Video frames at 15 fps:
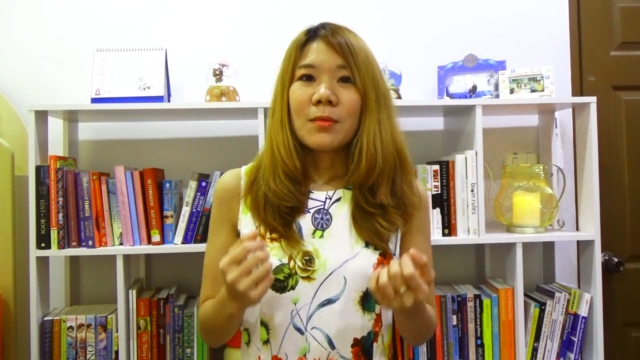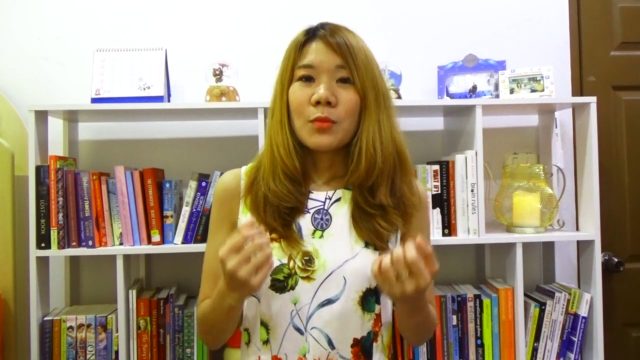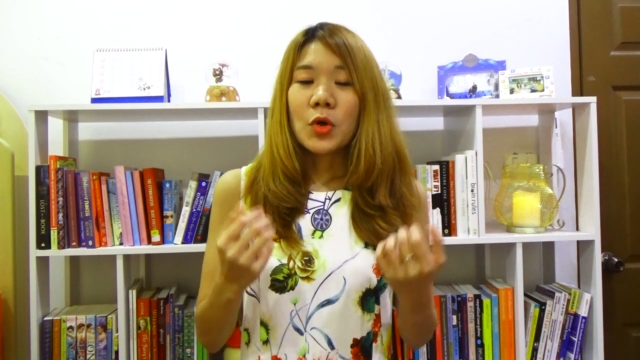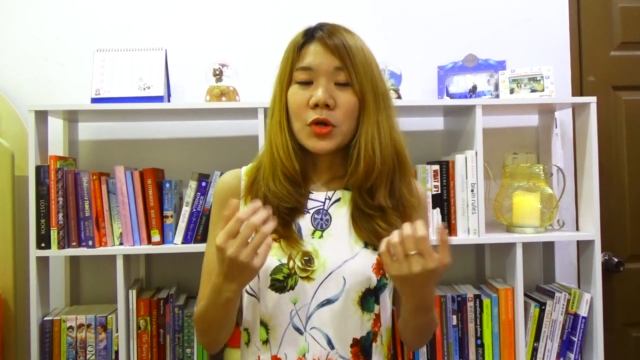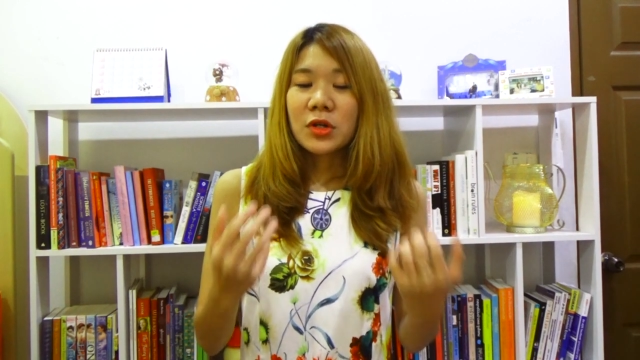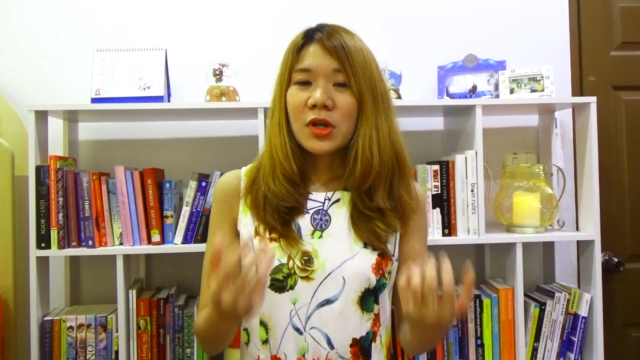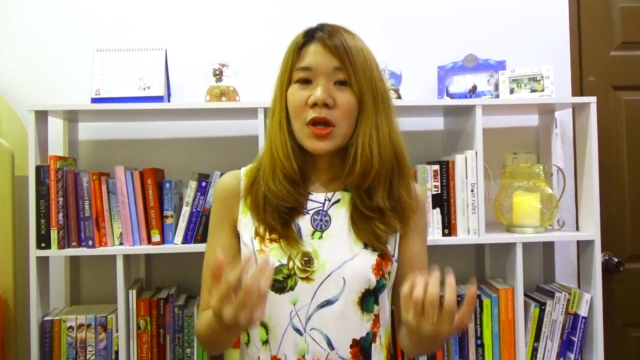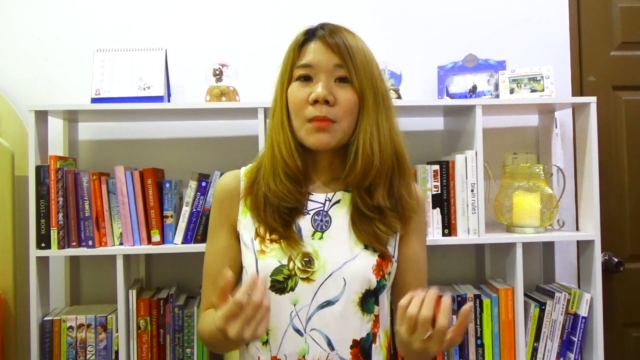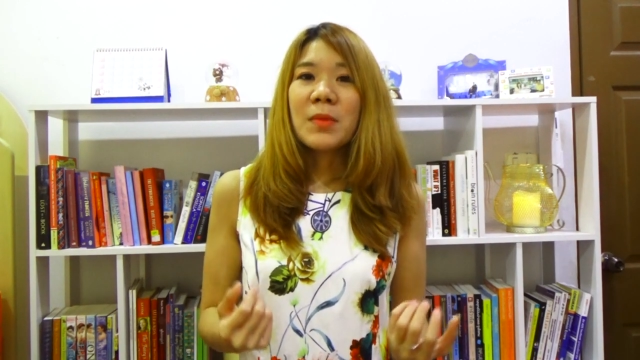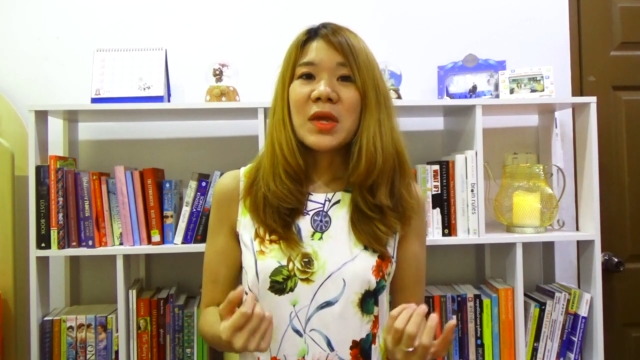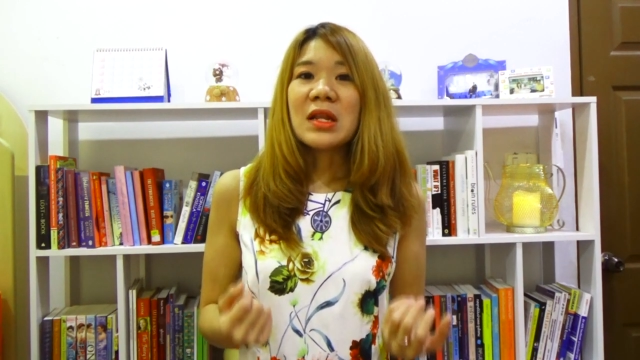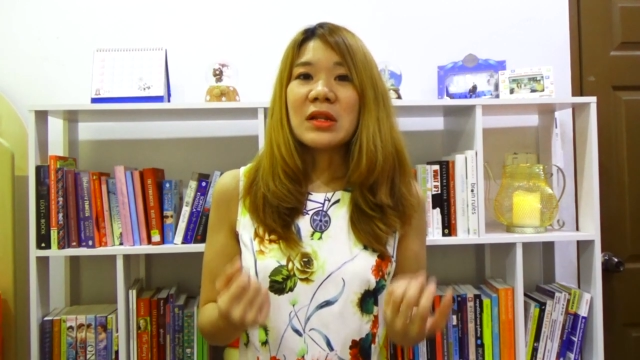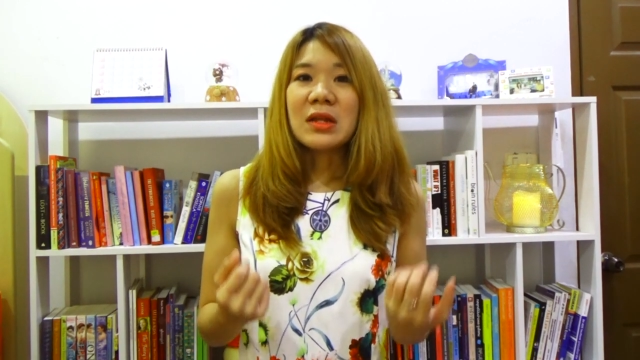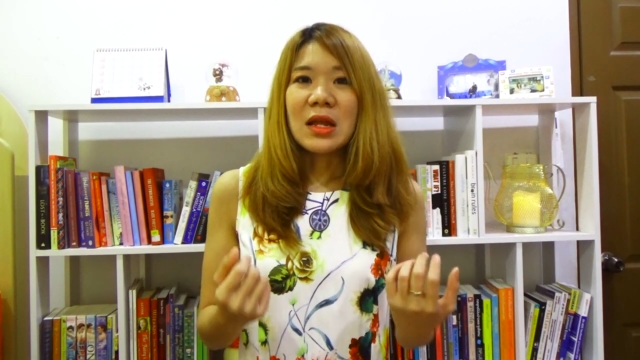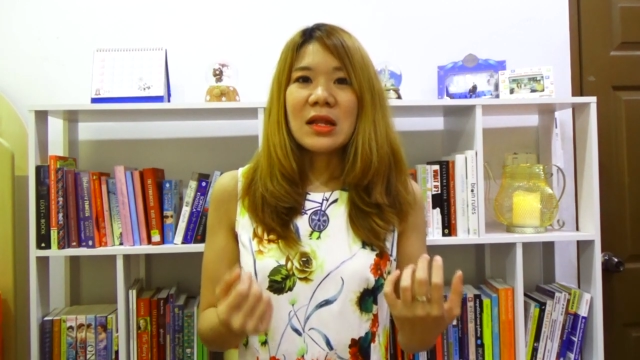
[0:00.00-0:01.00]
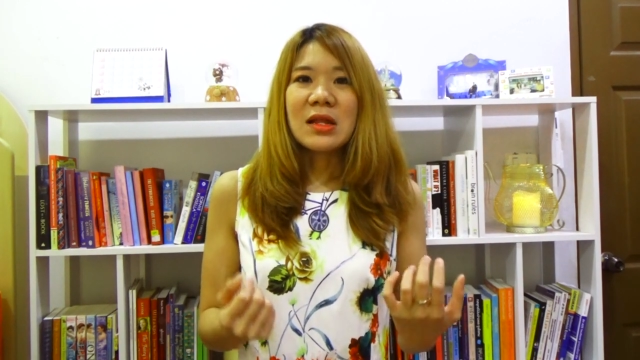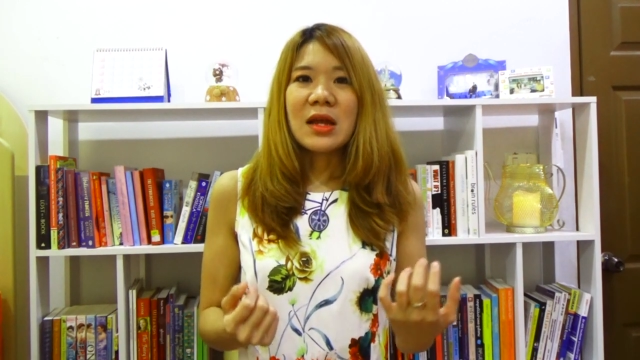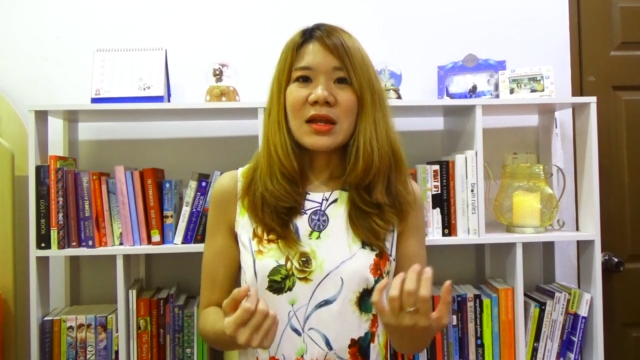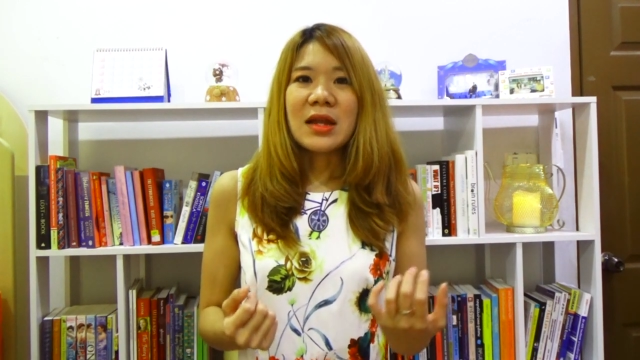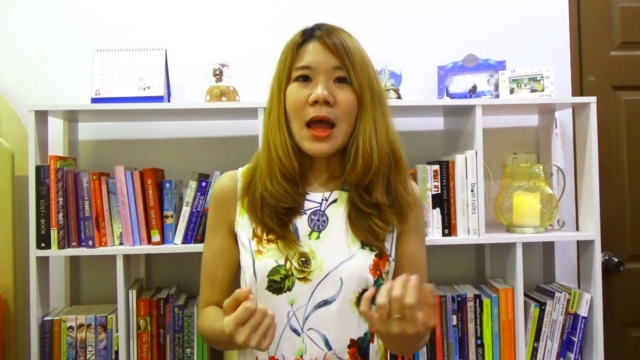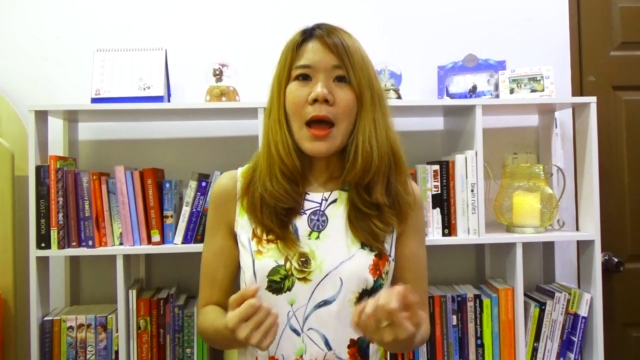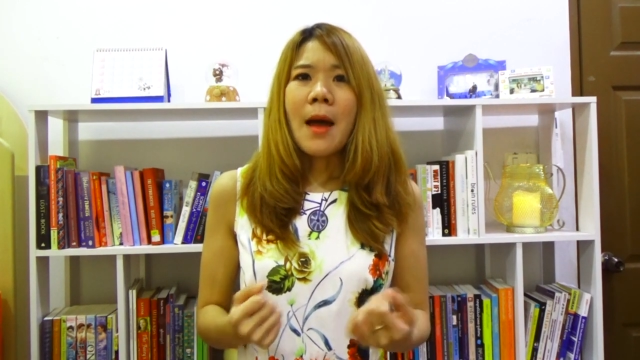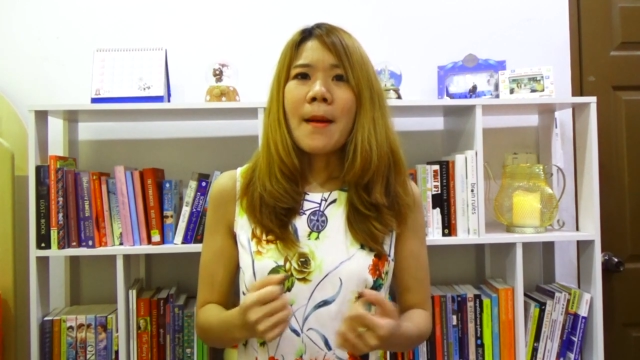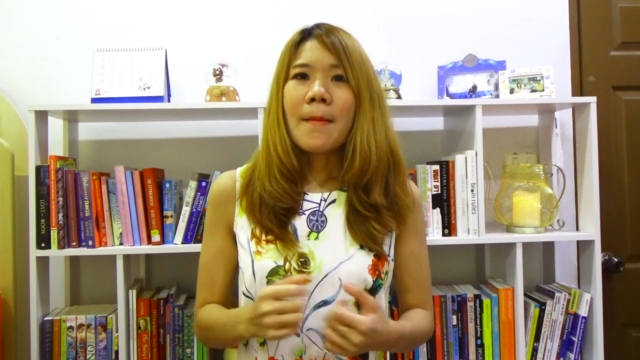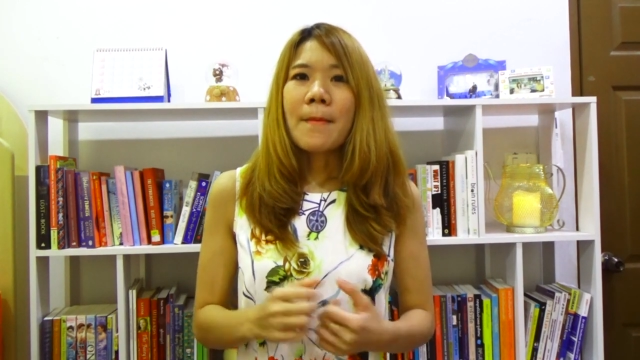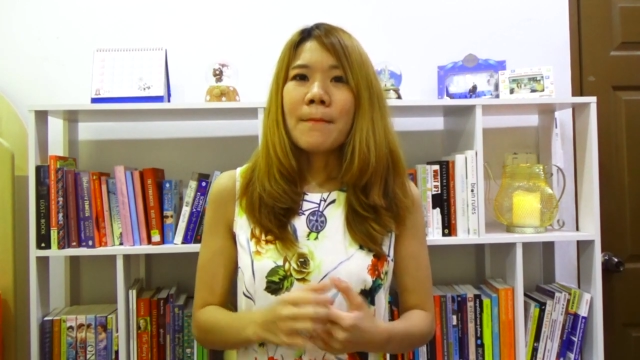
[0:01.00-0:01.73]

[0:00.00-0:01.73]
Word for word: บนเครื่องบินหรือในเรือเนี่ย